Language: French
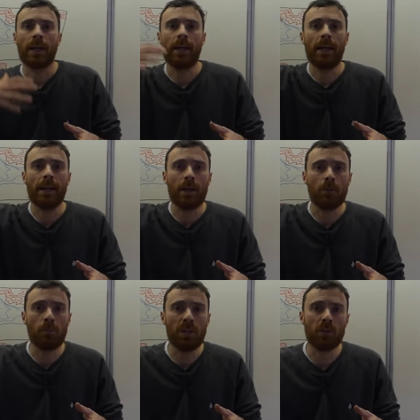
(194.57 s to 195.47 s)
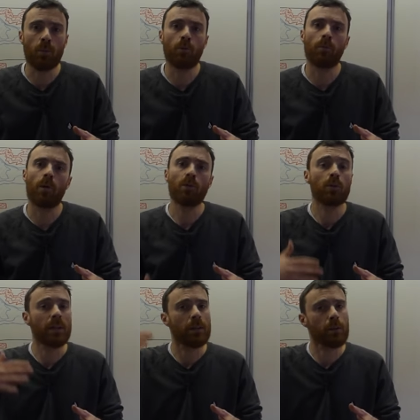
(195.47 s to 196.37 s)
et il y a une mise en mouvement
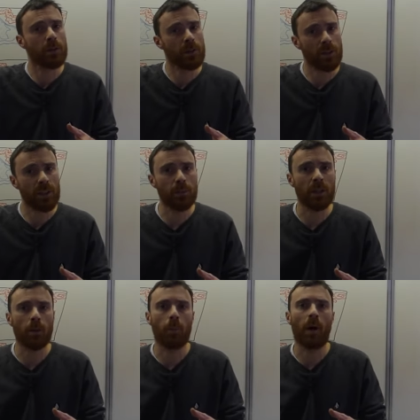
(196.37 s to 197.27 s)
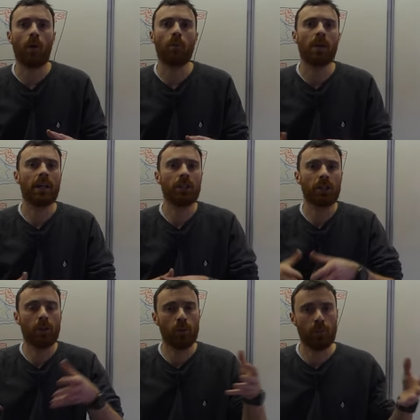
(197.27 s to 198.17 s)
de quelques centimètres par an, mais à
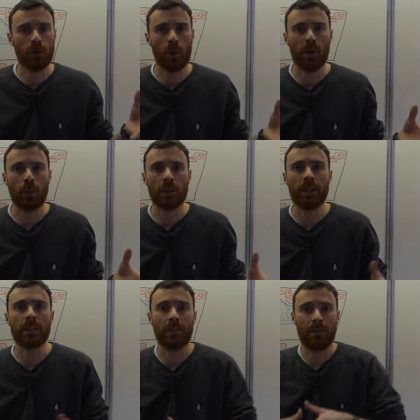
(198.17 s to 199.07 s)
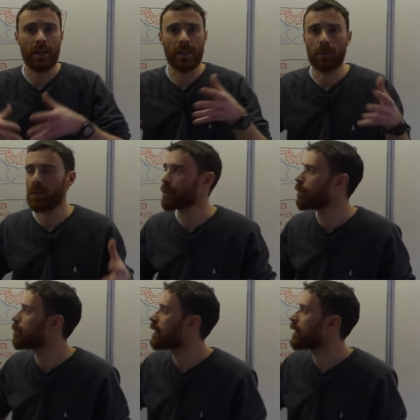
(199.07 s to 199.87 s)
l'échelle de plusieurs millions d'années, des vrais déplacements de